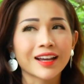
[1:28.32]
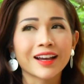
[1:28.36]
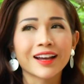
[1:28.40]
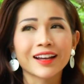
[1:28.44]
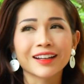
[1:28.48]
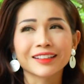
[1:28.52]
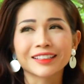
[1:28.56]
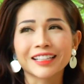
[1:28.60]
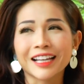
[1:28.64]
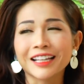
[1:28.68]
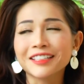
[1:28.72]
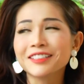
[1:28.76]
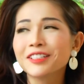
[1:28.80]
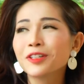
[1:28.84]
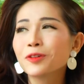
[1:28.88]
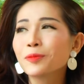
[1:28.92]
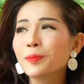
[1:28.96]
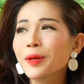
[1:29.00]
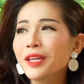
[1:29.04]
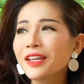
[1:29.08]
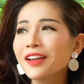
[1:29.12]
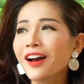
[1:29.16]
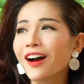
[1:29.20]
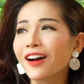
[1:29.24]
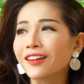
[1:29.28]
à, khá như
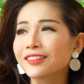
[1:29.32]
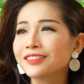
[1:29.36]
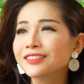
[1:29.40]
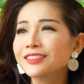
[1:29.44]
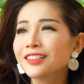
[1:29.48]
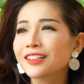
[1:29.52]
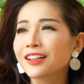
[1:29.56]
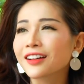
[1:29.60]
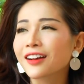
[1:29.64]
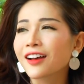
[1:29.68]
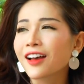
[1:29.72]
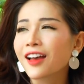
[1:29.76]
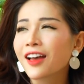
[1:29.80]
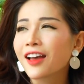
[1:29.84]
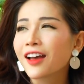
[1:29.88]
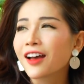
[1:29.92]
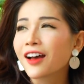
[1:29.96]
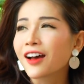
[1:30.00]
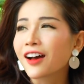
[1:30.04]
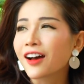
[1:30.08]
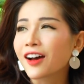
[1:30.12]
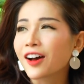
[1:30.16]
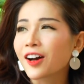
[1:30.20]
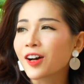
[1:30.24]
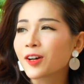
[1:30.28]
bí ẩn
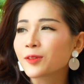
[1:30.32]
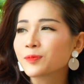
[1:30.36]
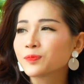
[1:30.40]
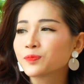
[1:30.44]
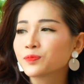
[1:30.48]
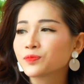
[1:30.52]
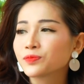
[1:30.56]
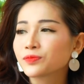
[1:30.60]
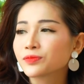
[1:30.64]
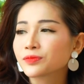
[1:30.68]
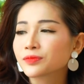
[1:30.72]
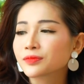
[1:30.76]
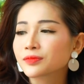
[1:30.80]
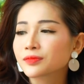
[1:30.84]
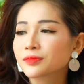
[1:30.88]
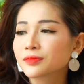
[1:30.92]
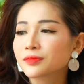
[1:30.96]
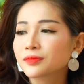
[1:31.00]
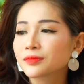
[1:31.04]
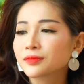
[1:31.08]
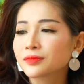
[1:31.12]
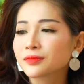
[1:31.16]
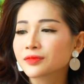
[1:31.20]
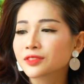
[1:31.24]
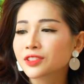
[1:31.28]
à,
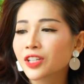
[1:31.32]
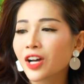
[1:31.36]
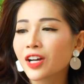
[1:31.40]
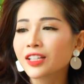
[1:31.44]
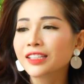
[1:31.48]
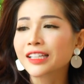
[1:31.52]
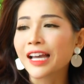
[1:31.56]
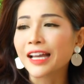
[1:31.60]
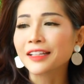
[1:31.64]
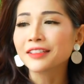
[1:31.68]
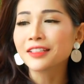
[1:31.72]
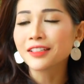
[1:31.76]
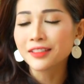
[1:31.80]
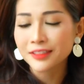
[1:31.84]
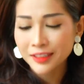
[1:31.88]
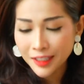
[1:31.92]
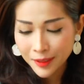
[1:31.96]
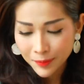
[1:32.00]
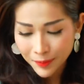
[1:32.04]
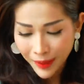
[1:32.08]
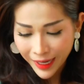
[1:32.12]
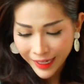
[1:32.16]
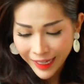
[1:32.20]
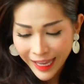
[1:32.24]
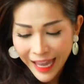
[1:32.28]
có khả như
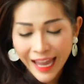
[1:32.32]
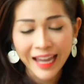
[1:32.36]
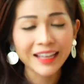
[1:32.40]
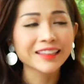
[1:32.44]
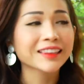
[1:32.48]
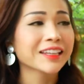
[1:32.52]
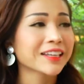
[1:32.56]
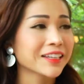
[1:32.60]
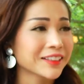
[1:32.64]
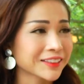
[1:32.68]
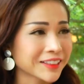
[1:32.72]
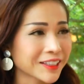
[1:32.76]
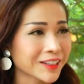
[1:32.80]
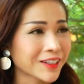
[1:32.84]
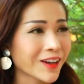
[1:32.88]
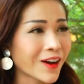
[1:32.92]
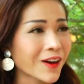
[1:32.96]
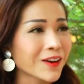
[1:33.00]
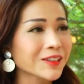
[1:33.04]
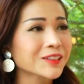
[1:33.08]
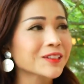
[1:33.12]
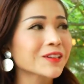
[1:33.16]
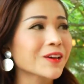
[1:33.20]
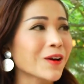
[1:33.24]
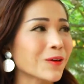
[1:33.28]
nhìn mặt ác liền thì
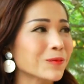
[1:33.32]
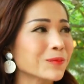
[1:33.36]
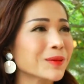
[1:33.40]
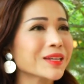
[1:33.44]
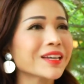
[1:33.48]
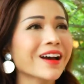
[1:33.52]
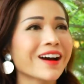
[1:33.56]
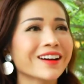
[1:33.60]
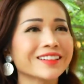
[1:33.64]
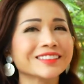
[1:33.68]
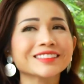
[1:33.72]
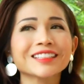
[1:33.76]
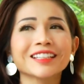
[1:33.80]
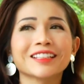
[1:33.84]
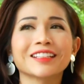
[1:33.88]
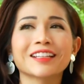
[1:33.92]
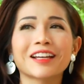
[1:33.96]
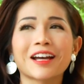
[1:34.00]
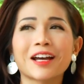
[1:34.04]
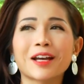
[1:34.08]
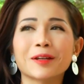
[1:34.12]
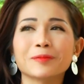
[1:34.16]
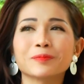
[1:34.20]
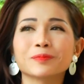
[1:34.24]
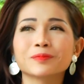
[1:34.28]
có chứ còn bí ẩn thì
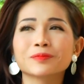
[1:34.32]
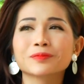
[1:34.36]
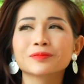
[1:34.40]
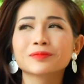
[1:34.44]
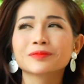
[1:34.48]
à,